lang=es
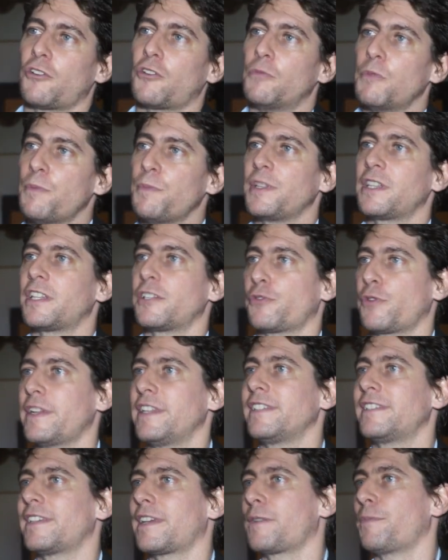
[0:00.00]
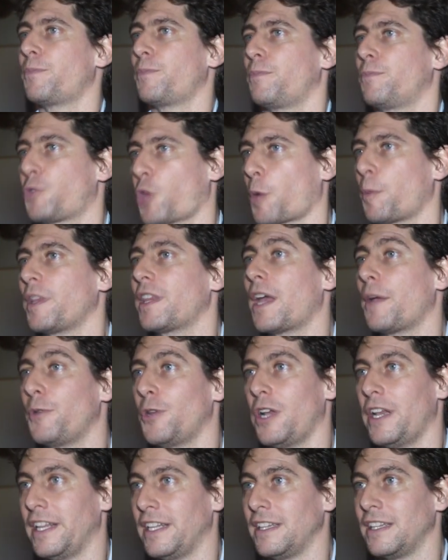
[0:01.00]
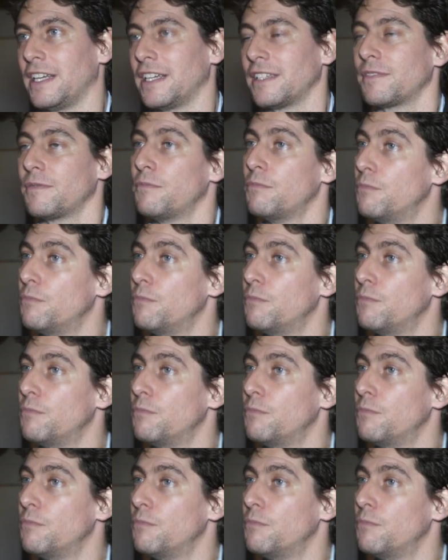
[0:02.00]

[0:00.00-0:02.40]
comúnmente suelen ser tormentas violentas,